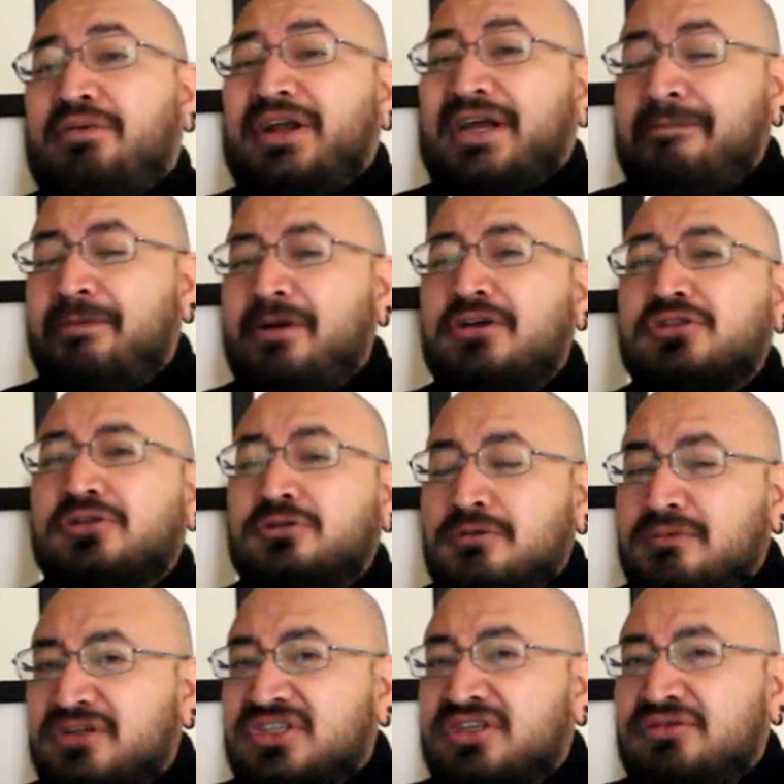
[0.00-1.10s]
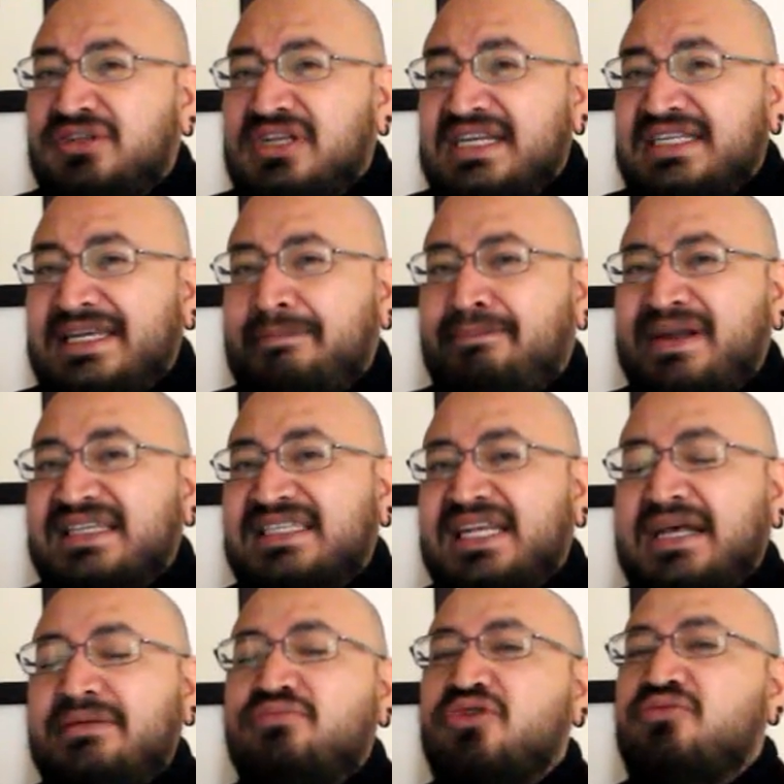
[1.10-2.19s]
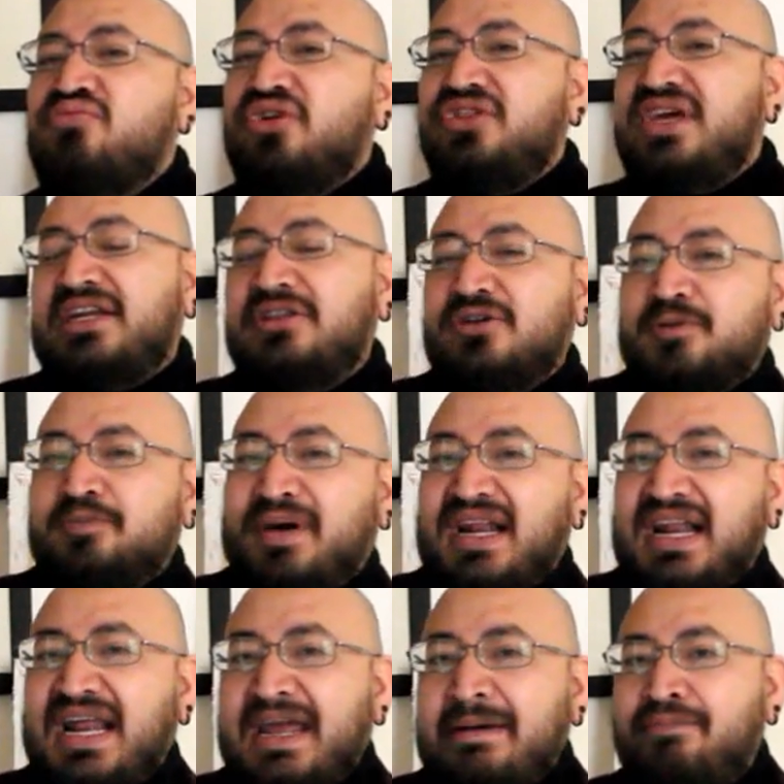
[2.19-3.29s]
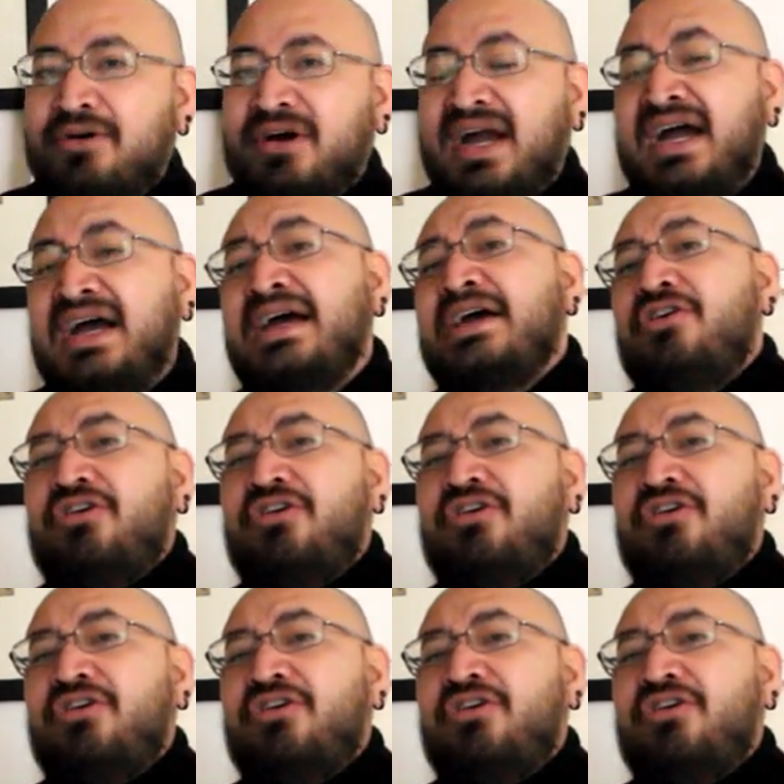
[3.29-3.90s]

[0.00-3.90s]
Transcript: Por ejemplo, los tubos que utiliza parecieran muy modernos para la época